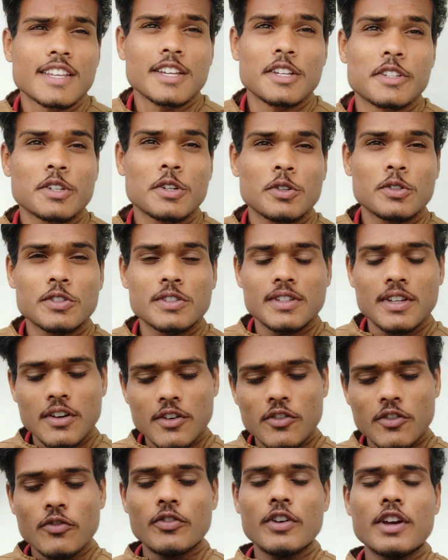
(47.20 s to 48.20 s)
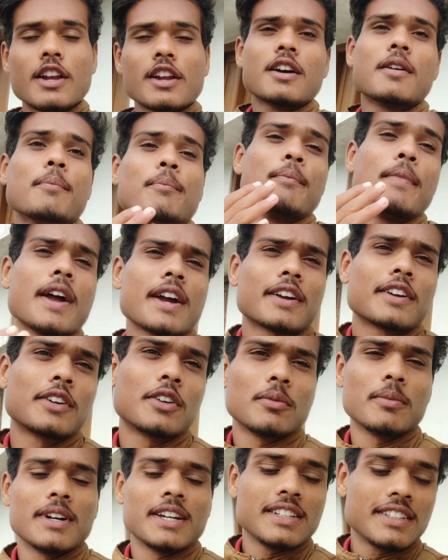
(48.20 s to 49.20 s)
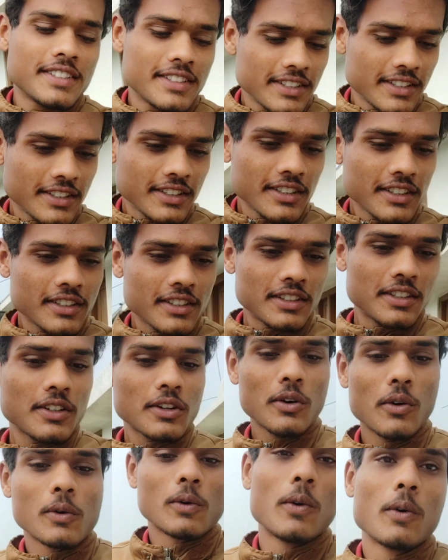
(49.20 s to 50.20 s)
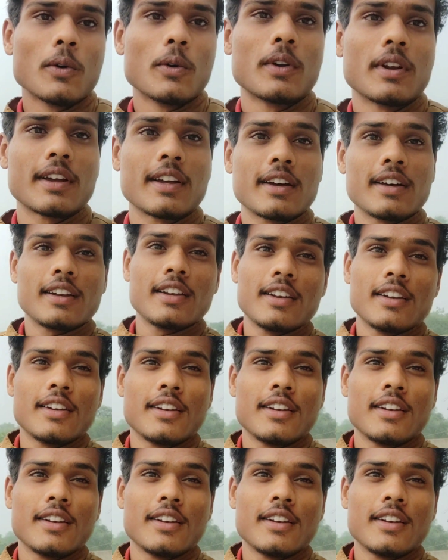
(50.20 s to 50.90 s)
कैसे हो सब वेलकम बैक टू माय चैनल और कल